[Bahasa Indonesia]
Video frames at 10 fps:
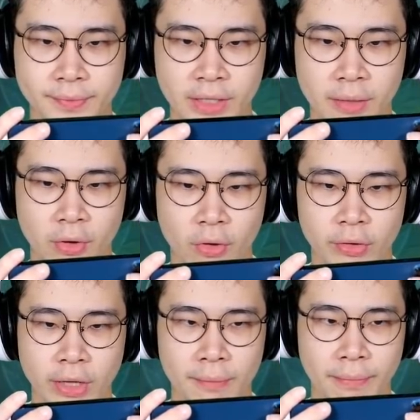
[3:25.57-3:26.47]
dia mau
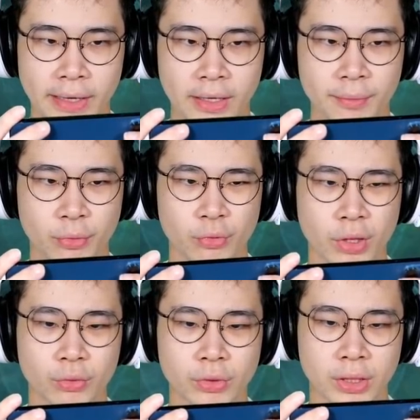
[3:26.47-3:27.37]
nyampain ini pun
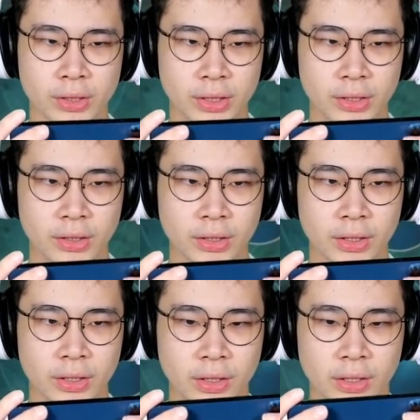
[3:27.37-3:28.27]
juga susah sih
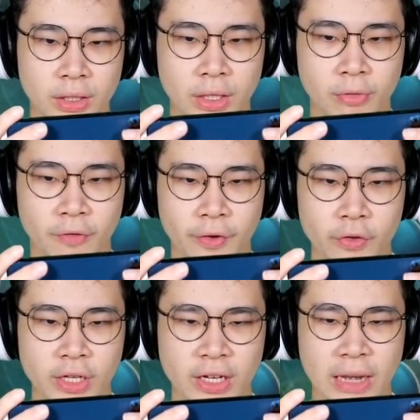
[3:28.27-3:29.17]
ini
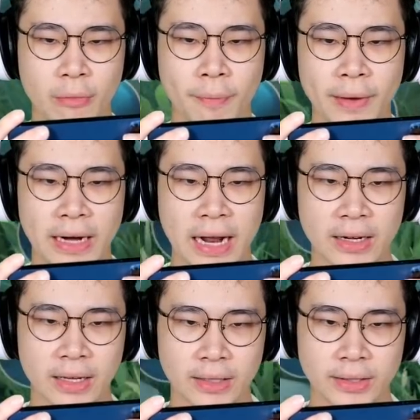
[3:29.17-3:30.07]
profesinya nggak mau perang
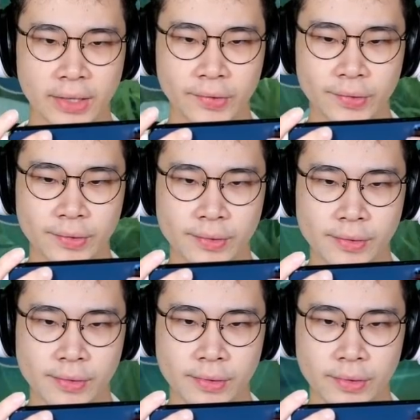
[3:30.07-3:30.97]
dia guys ya
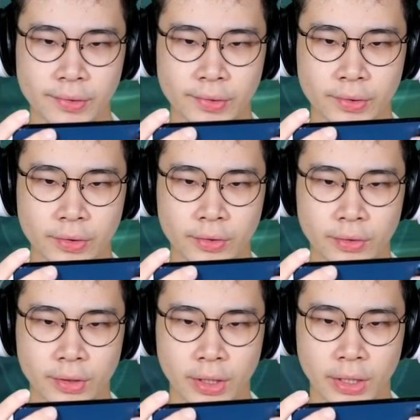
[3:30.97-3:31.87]

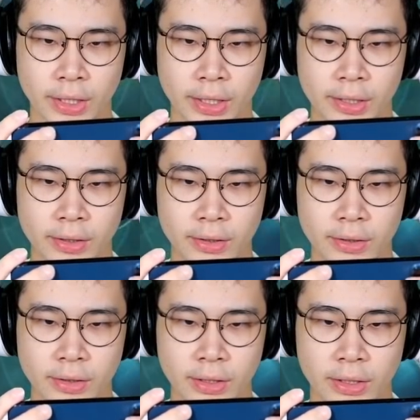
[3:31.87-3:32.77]
oke
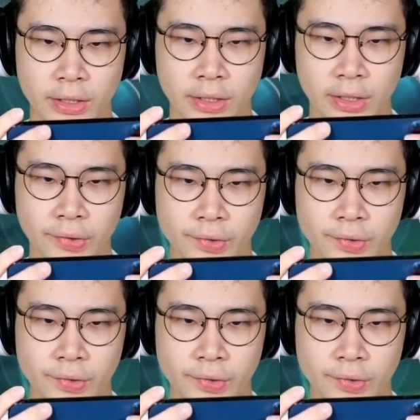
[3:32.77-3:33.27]
ini, ini, ini.